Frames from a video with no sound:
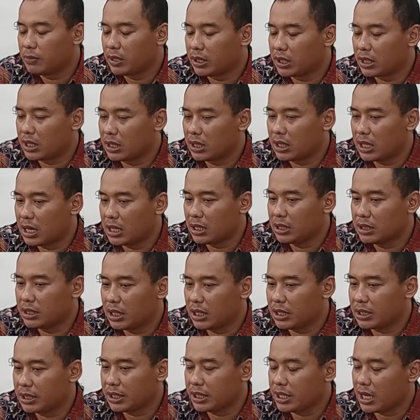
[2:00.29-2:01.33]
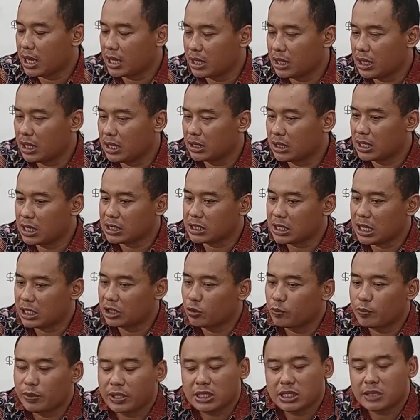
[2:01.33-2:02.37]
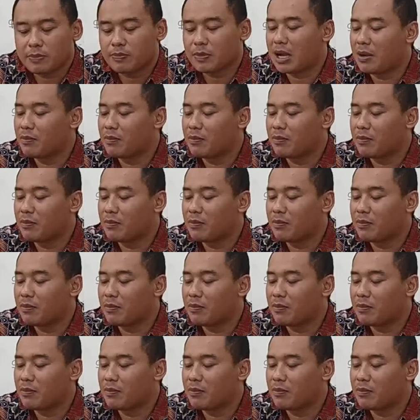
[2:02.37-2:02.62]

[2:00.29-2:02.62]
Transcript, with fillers: bertentangan dengan keyakinan kelas atau prinsip